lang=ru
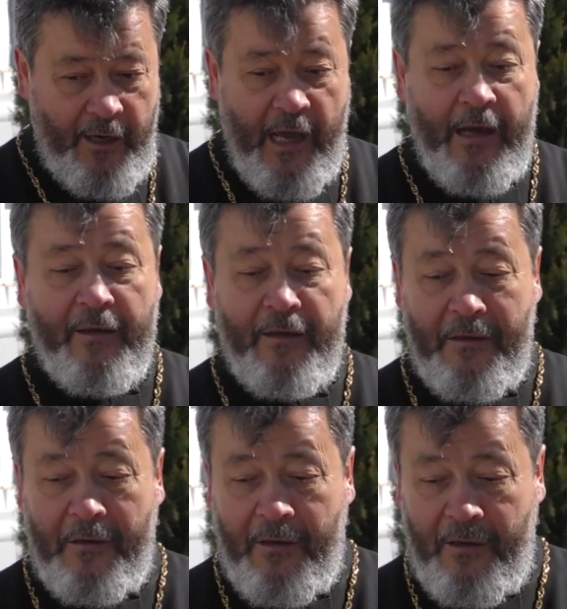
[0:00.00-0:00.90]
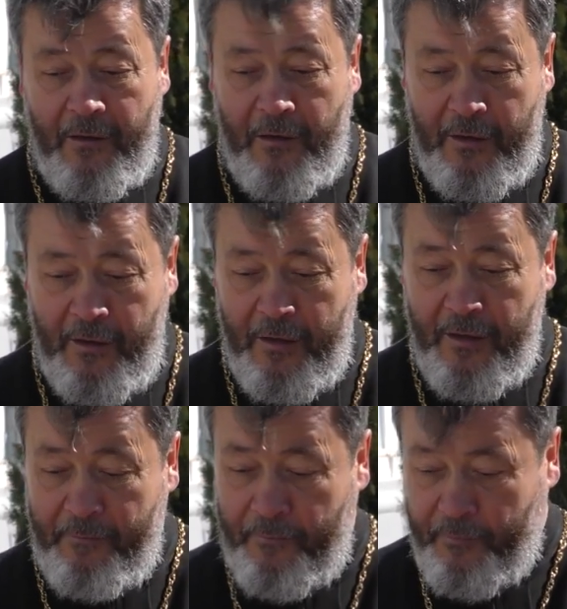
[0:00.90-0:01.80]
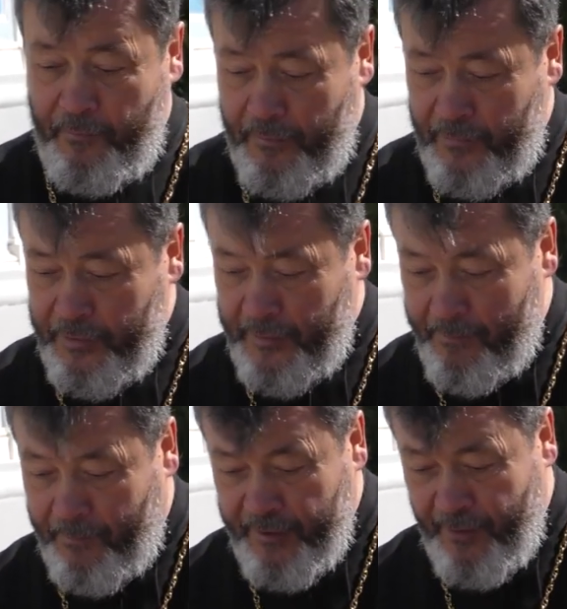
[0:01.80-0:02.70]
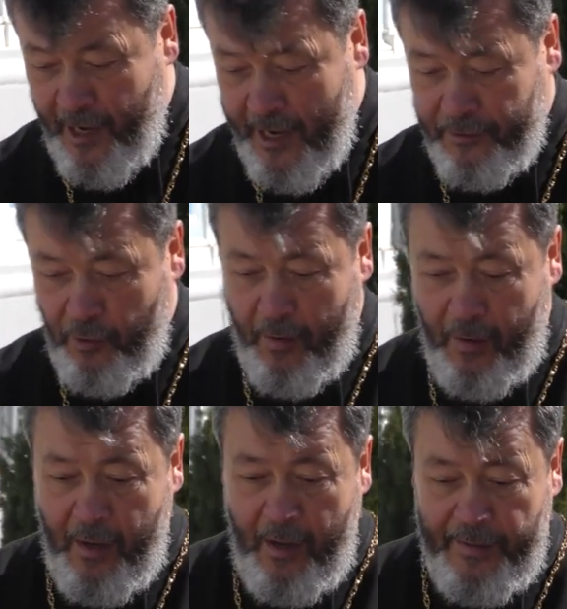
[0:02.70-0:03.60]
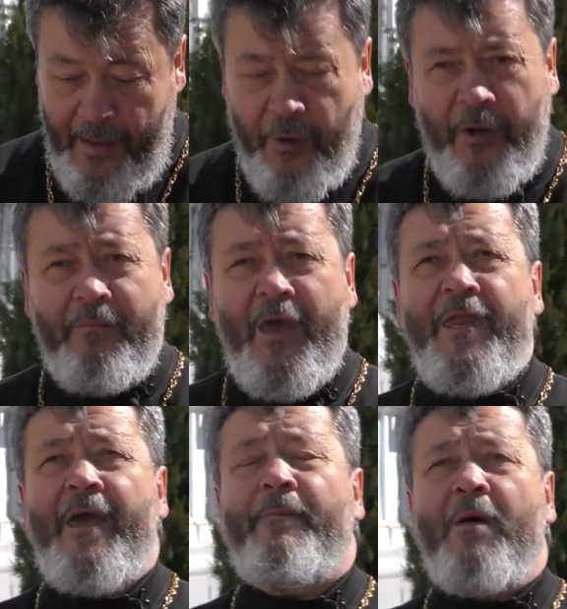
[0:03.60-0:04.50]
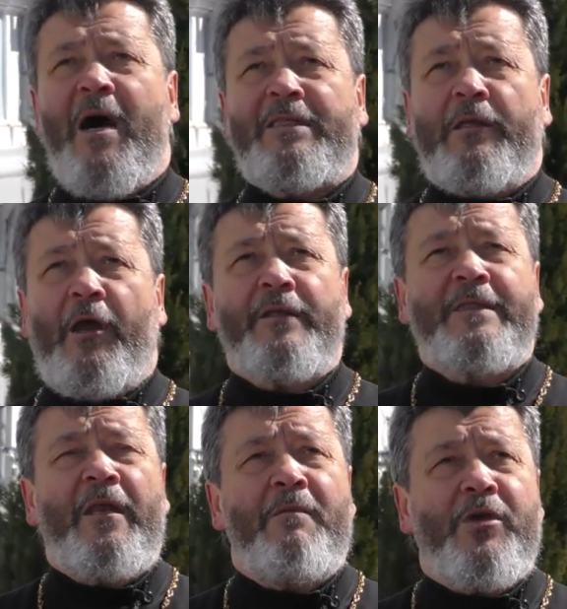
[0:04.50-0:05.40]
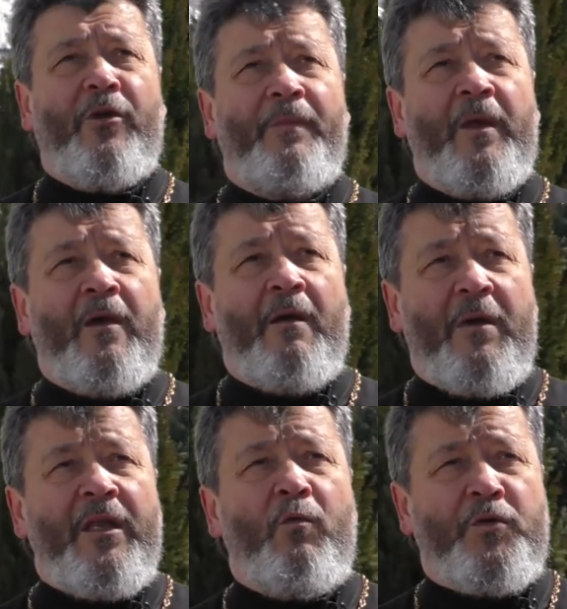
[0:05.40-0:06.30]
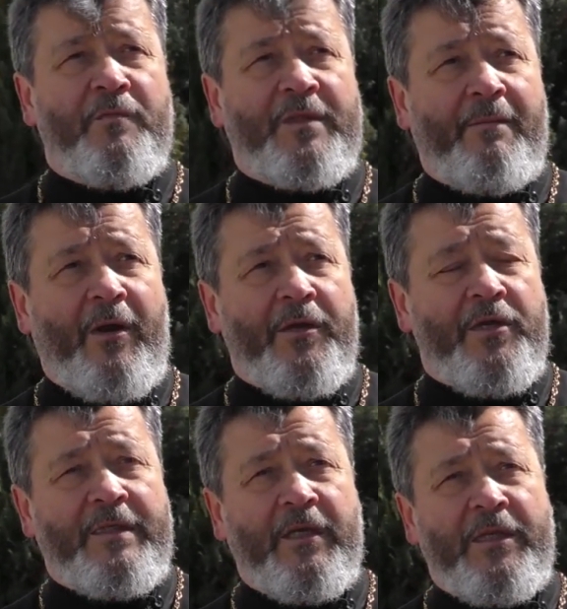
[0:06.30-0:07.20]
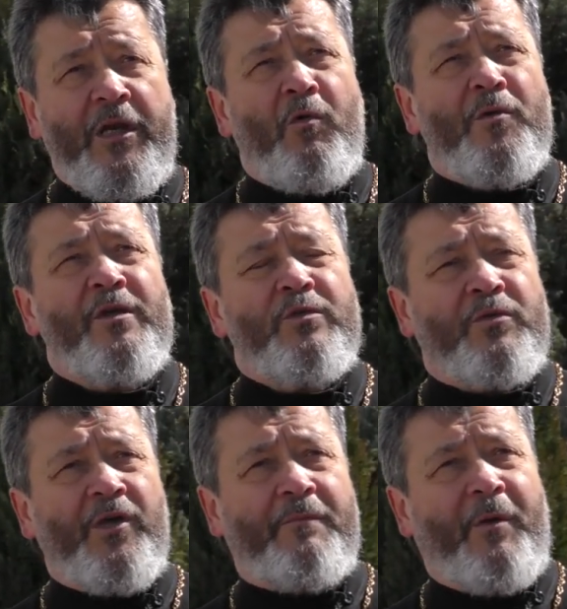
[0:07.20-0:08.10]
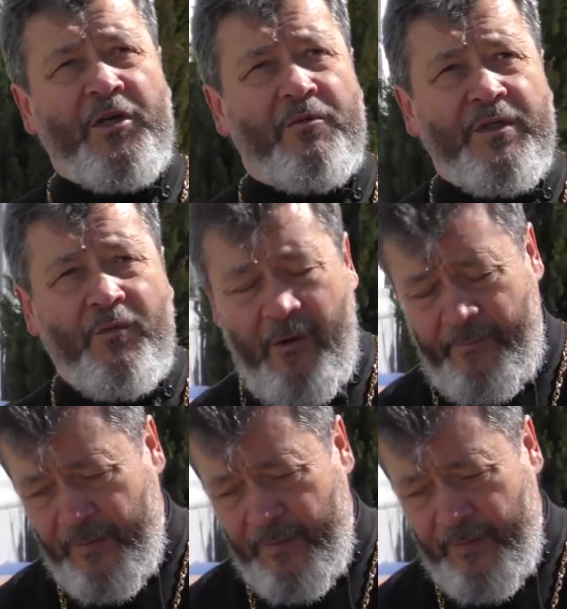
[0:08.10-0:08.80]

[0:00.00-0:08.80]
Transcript: она э, предваряет ее на погребение, помазагациями миром. Мы научимся, братья и сестры, никого не осуждать прежде всего.